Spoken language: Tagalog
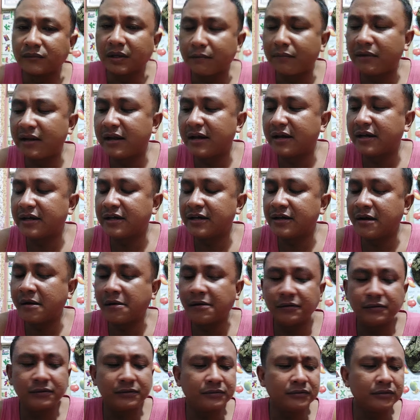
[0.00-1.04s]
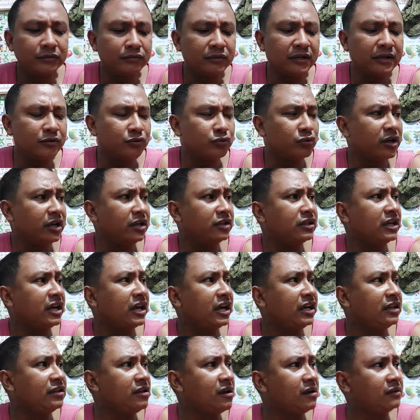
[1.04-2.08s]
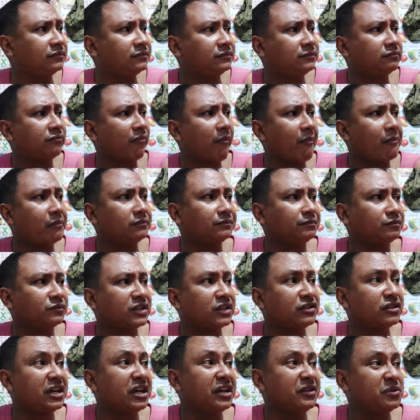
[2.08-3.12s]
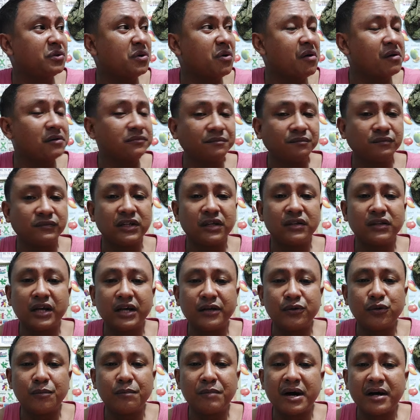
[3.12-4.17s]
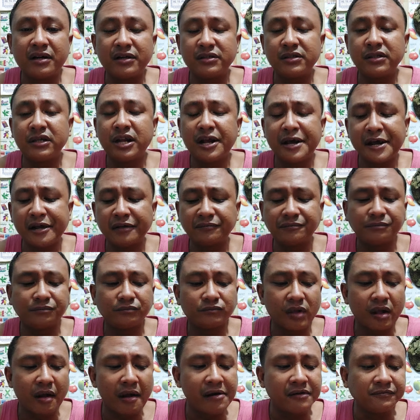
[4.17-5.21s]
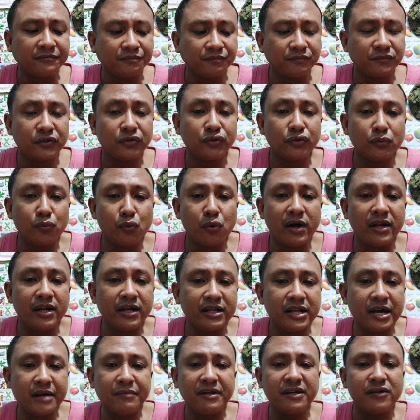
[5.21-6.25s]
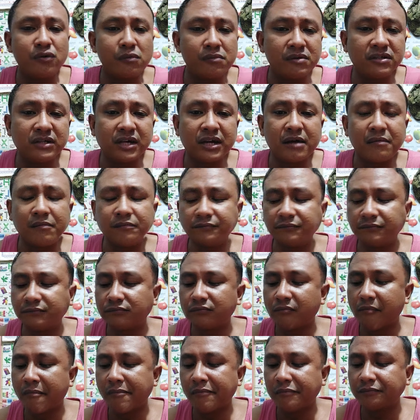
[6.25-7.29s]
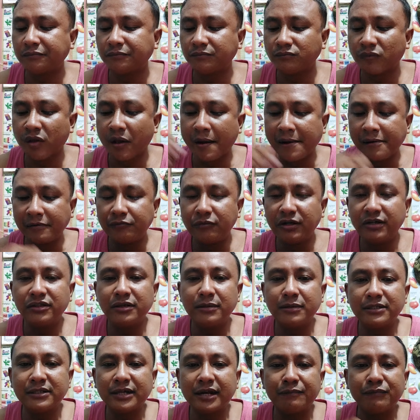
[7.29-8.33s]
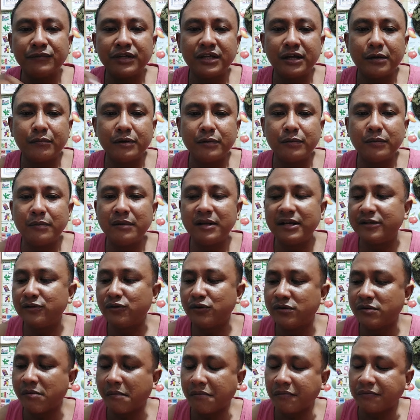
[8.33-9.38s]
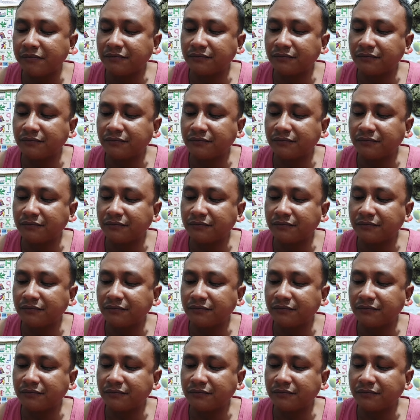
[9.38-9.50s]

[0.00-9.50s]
Malaki ang, magkano to? 88? 88 no? 88 yung Paris nila eh. Subukan lang namin kung masarap. Hmm. Pag hindi masarap, din namin bibili dun.